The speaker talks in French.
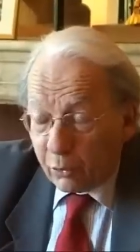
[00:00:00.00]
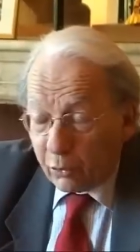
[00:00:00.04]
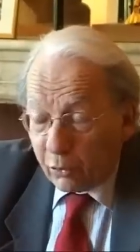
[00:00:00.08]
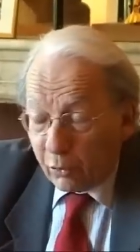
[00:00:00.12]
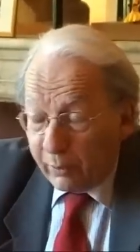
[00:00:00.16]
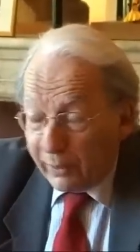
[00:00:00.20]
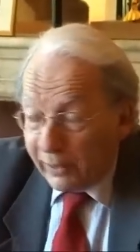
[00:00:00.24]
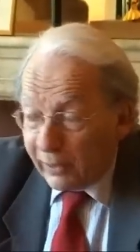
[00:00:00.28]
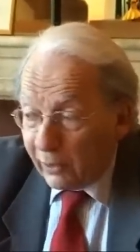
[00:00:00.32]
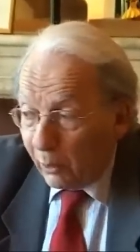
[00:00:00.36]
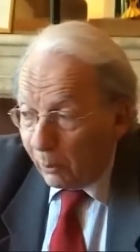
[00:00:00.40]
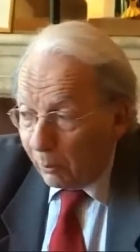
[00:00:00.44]
de
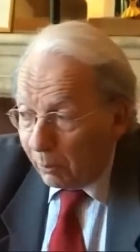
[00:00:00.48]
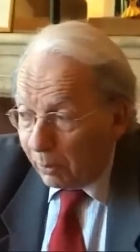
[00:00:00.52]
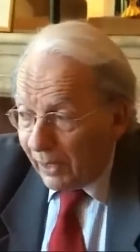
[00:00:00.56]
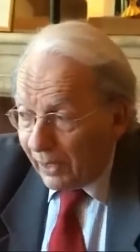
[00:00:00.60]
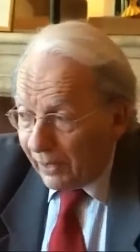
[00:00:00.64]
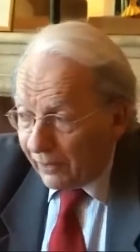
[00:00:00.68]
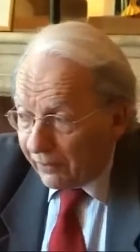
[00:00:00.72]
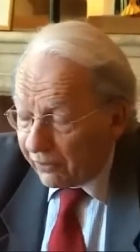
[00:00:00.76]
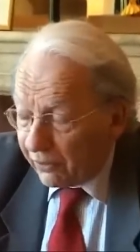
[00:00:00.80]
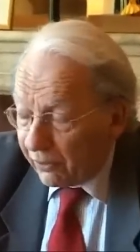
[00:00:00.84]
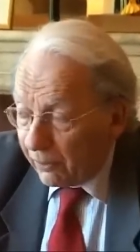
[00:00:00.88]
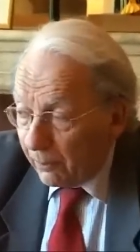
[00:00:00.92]
se mettre en
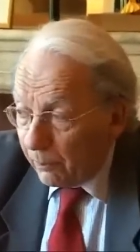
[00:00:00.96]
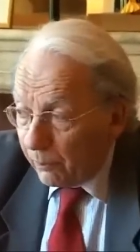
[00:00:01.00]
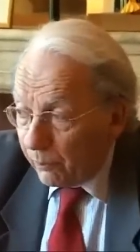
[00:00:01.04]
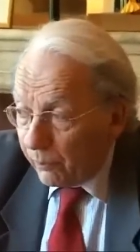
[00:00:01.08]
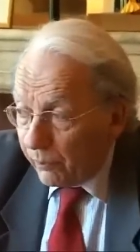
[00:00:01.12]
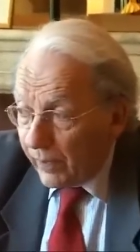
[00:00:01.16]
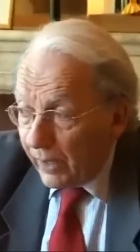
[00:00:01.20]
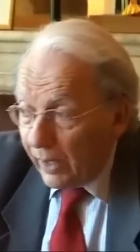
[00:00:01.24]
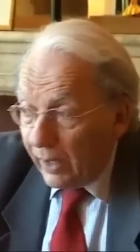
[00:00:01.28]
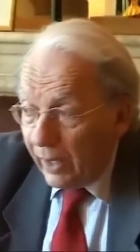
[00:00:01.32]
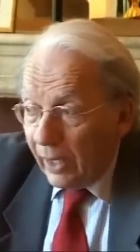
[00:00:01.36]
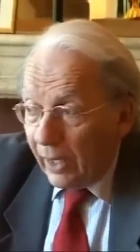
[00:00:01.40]
place.
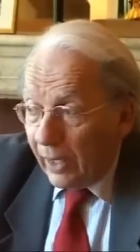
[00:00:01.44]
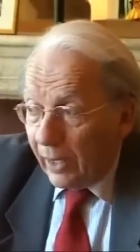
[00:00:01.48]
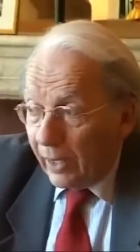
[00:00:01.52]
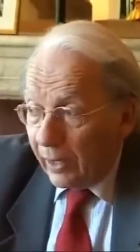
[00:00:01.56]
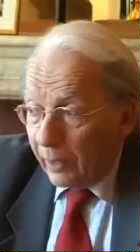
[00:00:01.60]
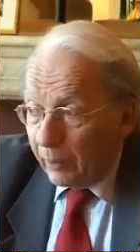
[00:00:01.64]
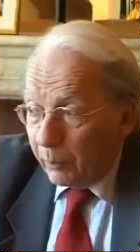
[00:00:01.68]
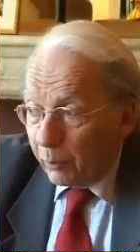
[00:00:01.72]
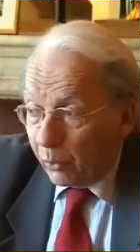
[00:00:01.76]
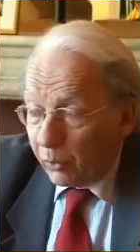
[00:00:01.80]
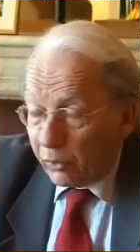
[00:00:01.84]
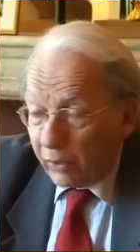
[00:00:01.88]

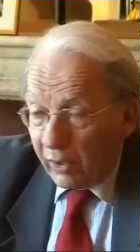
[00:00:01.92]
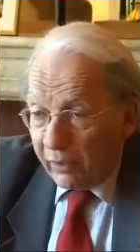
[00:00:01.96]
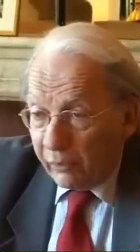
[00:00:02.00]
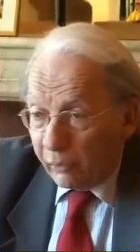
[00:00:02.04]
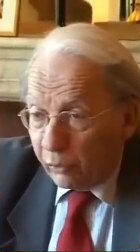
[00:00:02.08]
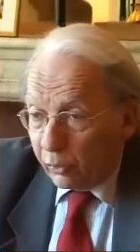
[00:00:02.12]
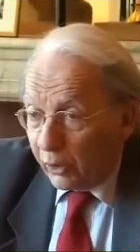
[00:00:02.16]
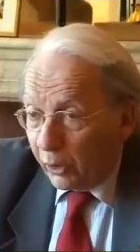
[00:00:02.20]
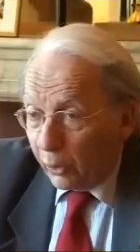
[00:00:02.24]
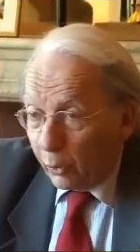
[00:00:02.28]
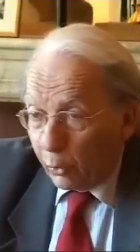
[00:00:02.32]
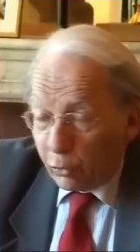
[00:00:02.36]
pour ça, il
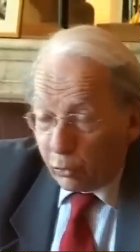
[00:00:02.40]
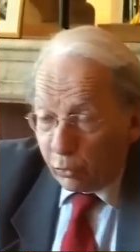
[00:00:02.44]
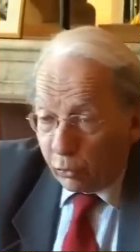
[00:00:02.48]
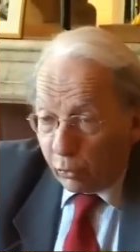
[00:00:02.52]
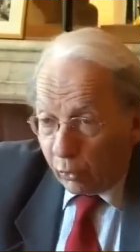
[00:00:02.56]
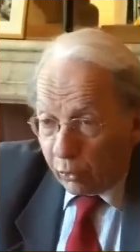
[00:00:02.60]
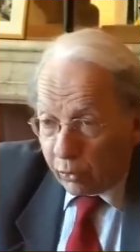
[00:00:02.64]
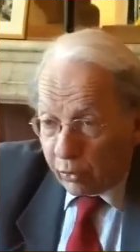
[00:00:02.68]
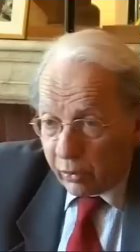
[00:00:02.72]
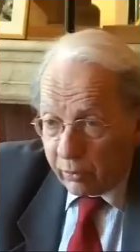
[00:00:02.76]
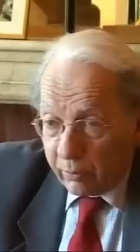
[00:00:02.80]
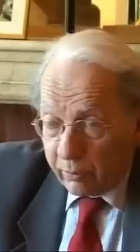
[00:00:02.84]
faut des
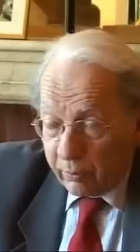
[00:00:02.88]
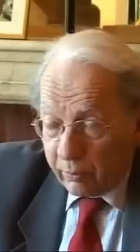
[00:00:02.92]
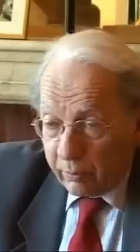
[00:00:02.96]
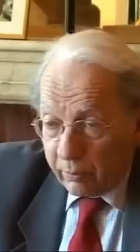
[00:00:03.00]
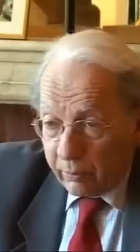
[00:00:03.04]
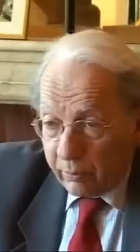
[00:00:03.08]
ressources.